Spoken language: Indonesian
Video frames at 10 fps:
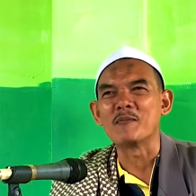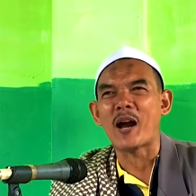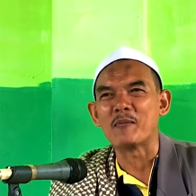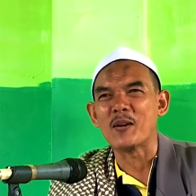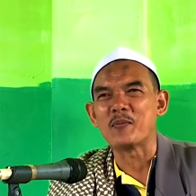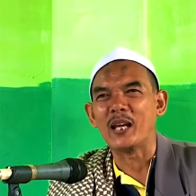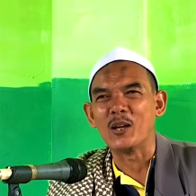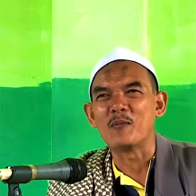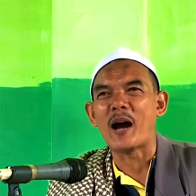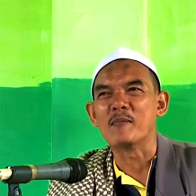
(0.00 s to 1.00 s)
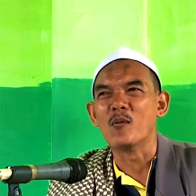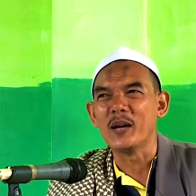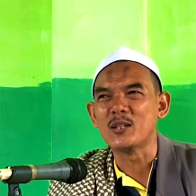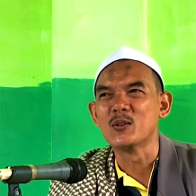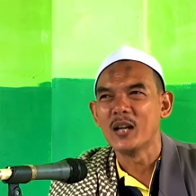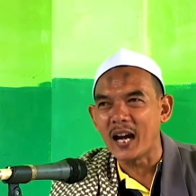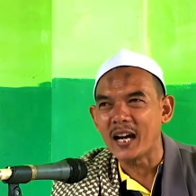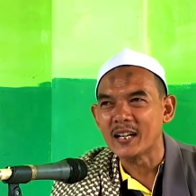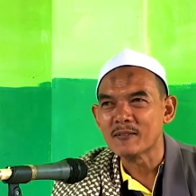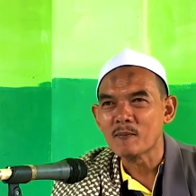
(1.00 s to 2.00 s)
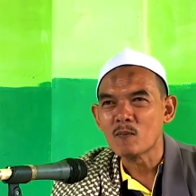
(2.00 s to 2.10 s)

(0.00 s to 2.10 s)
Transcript: imame pelo makmume juga